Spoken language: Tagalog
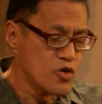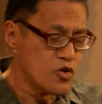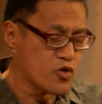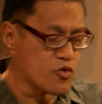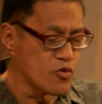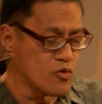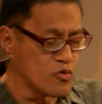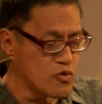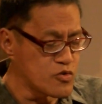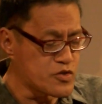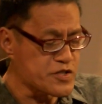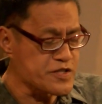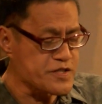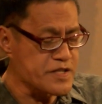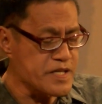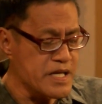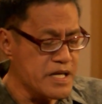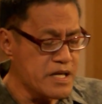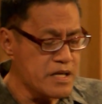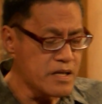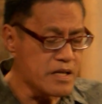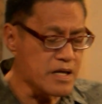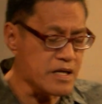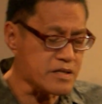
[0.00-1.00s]
to
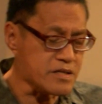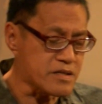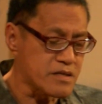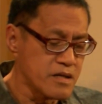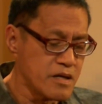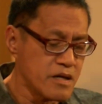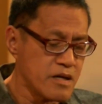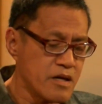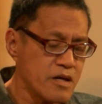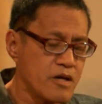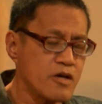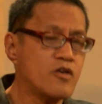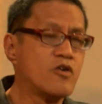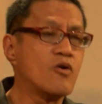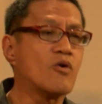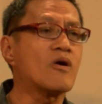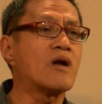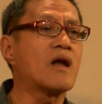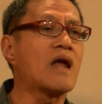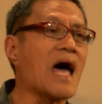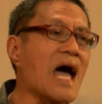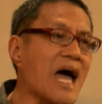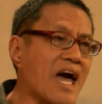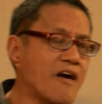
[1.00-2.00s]
see that
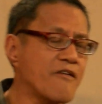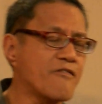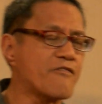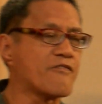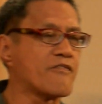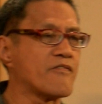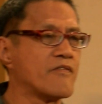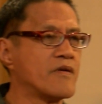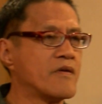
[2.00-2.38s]
your life